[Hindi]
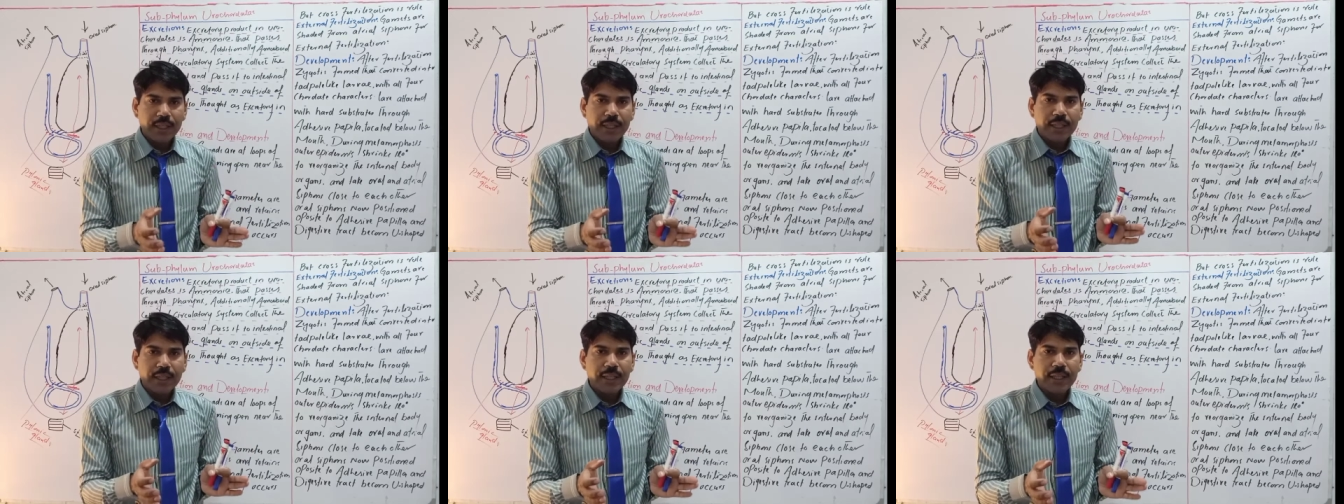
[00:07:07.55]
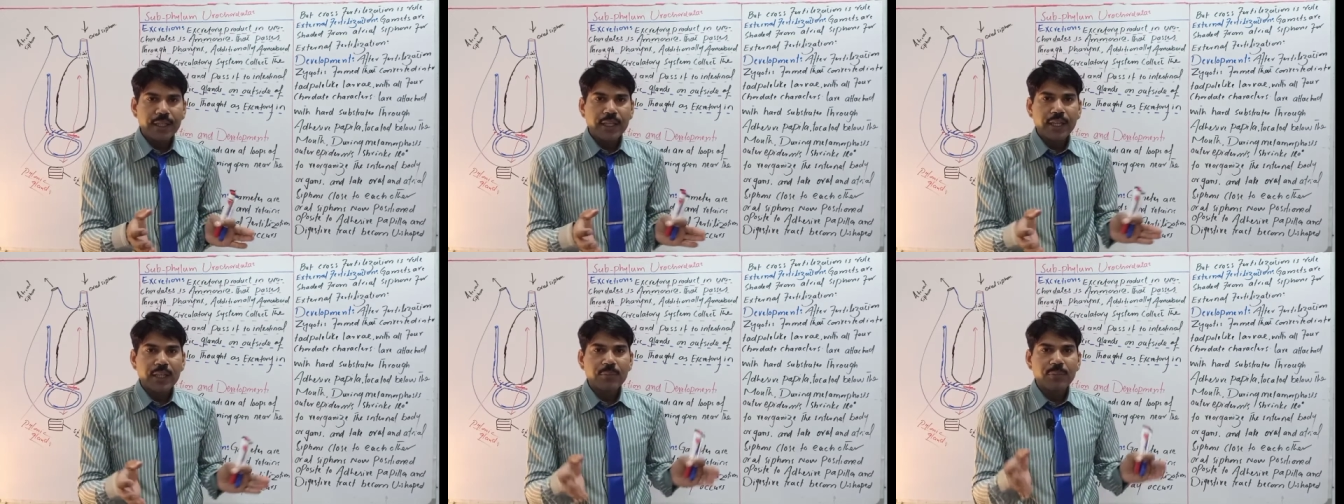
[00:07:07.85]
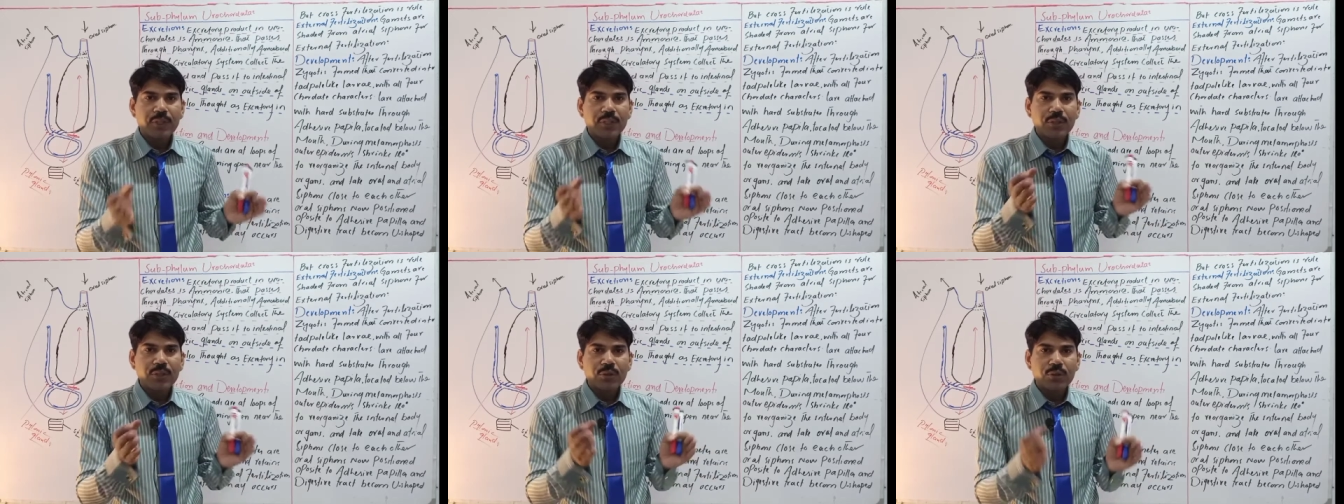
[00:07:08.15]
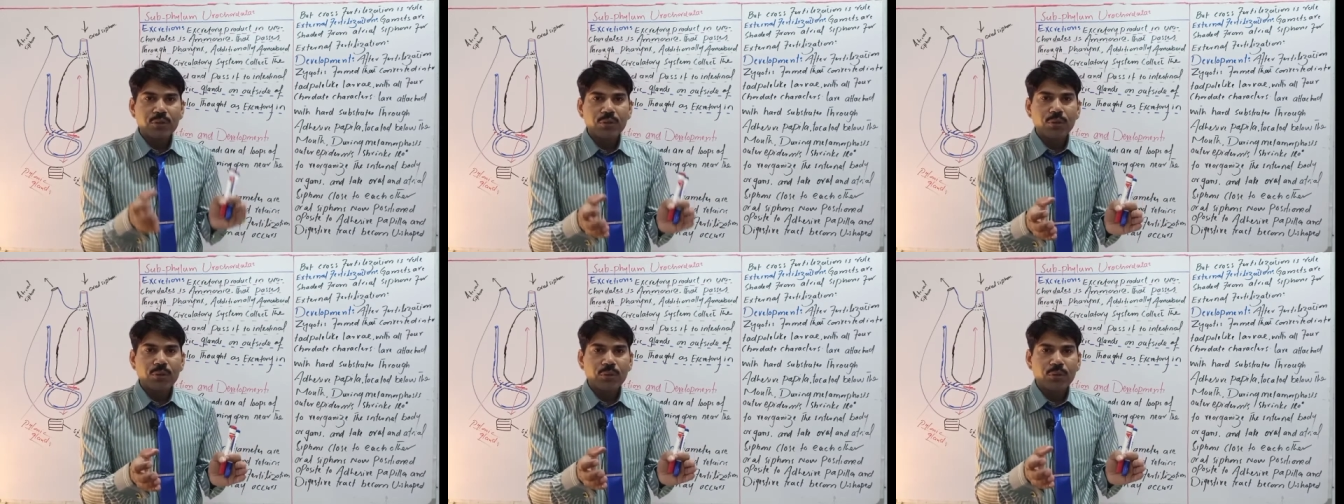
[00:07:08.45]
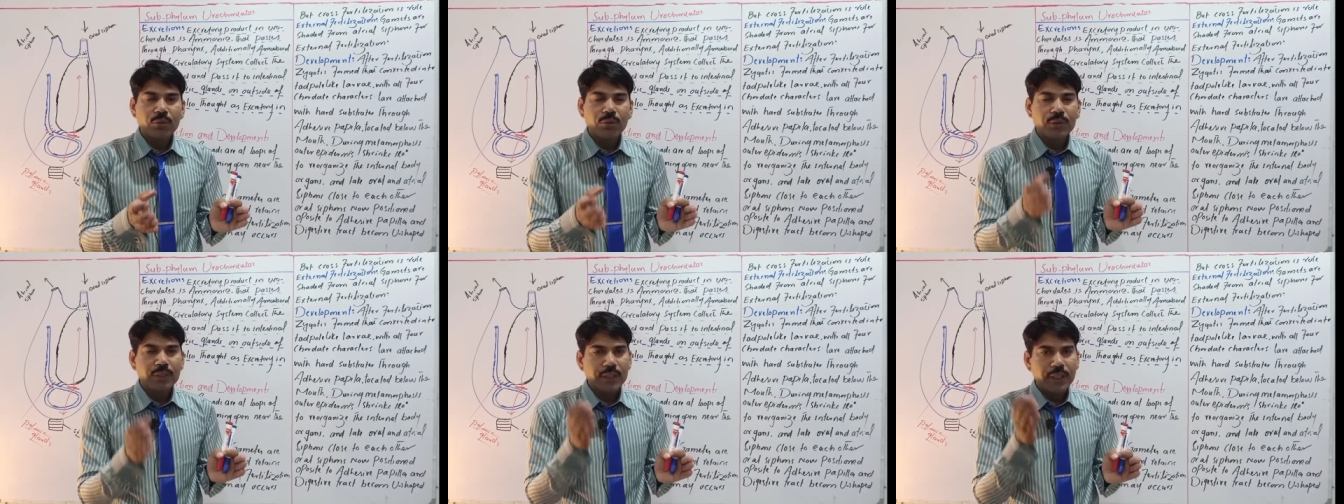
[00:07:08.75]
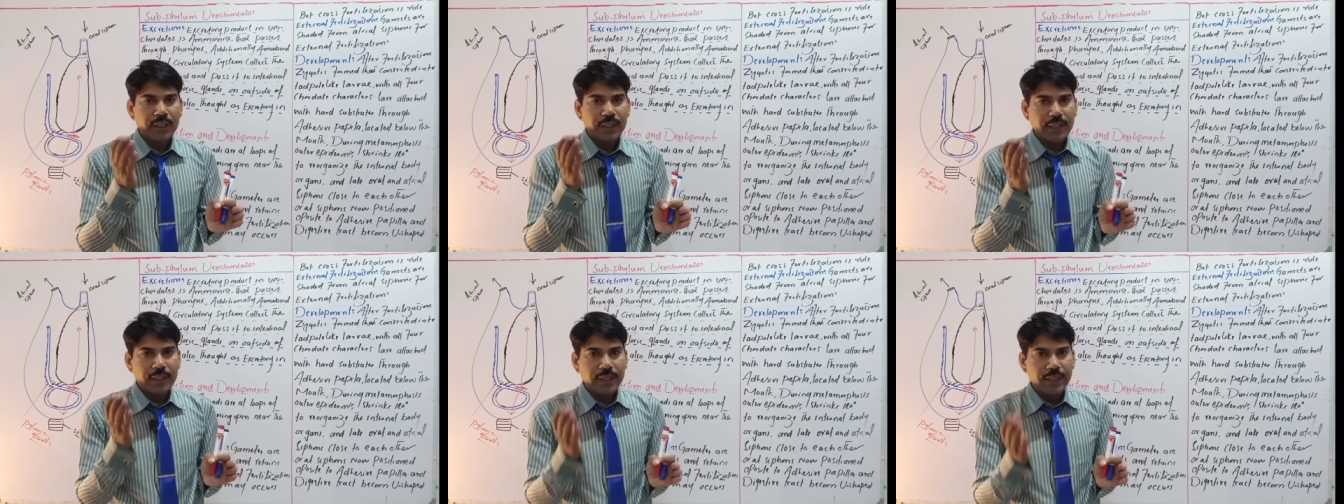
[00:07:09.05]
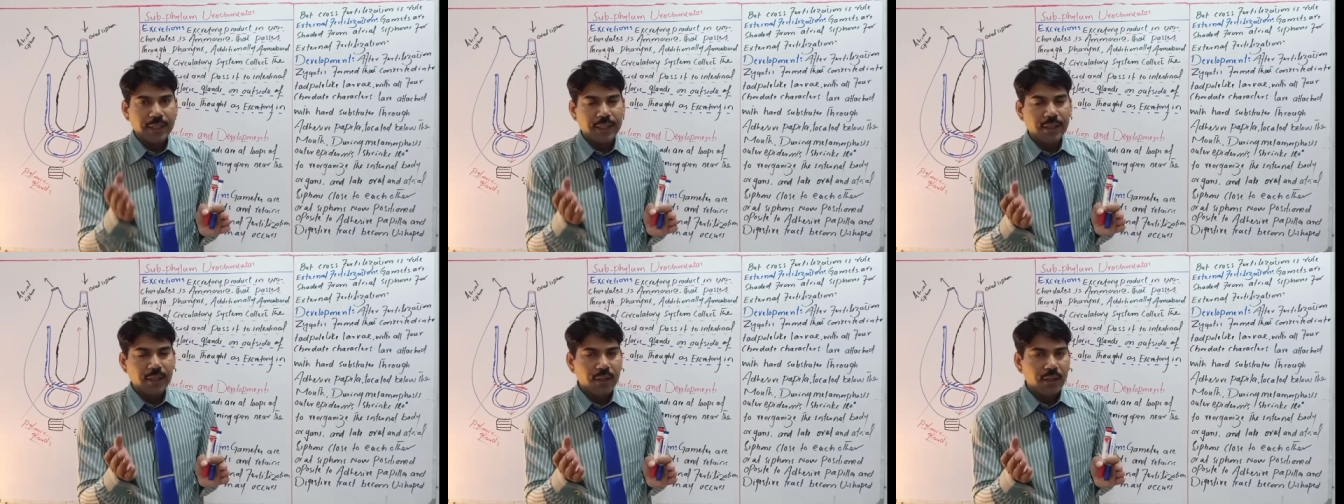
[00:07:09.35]
एक ही टाइम में दोनों यानी
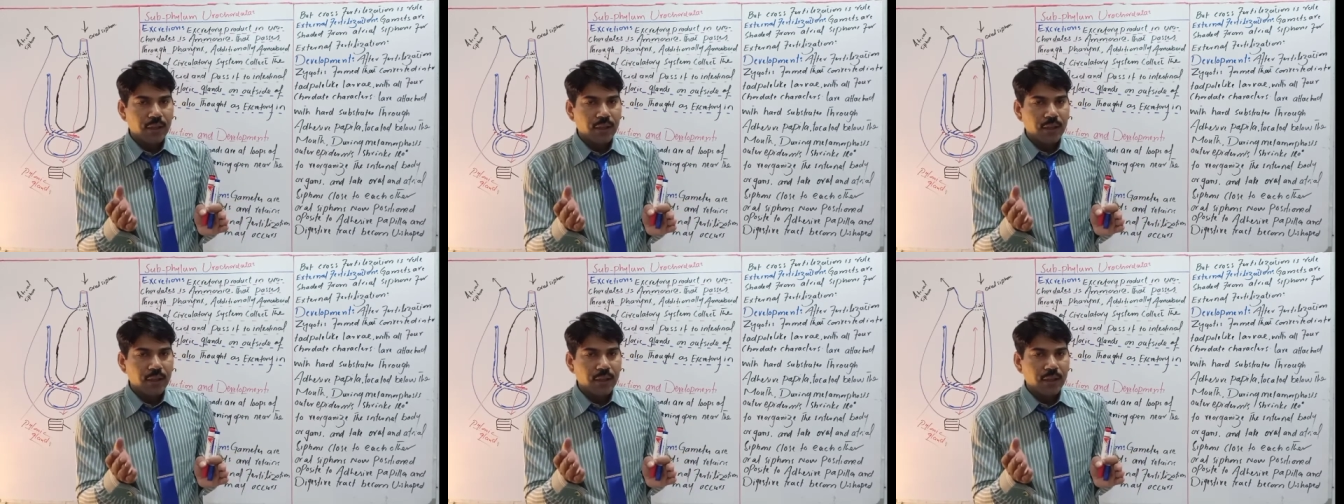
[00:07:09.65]
कि